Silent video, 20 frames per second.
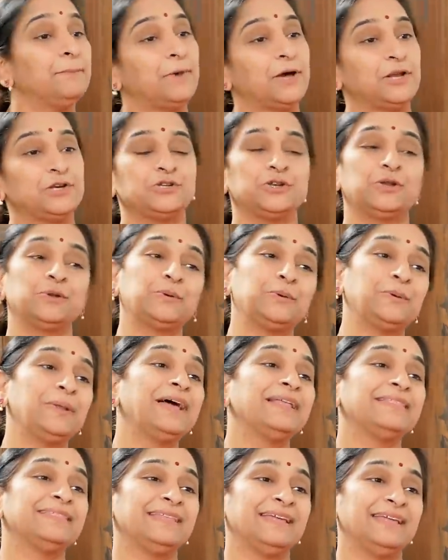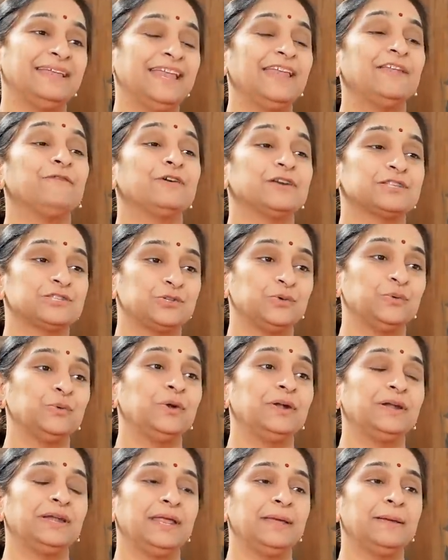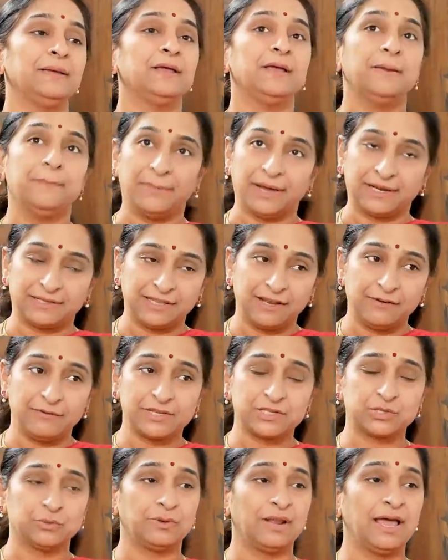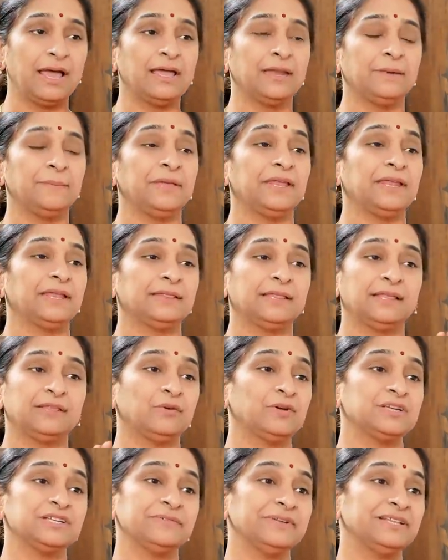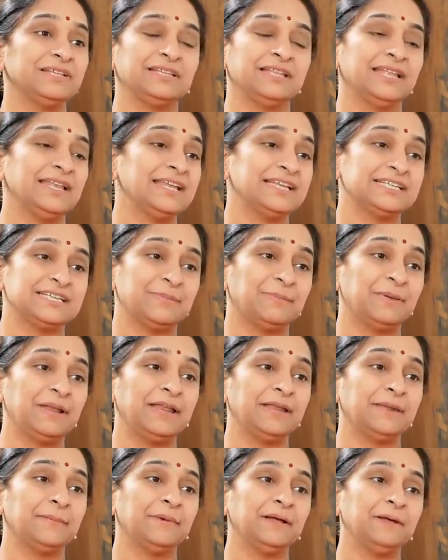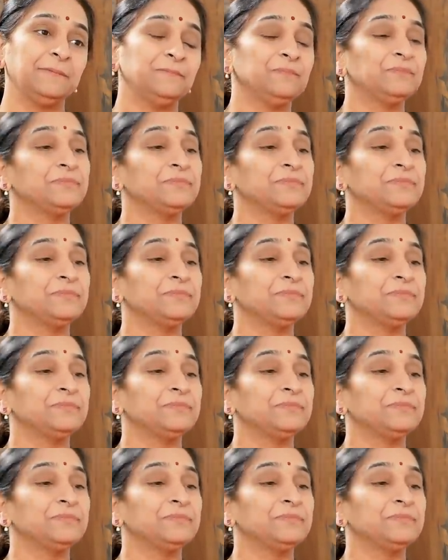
మనుషులు కూడా అంతే నేను వస్తువు అంటే భర్తలు వస్తువులా అని మీరంతా ధ్వజం ఎత్తితే నేను చెప్పలేనమ్మా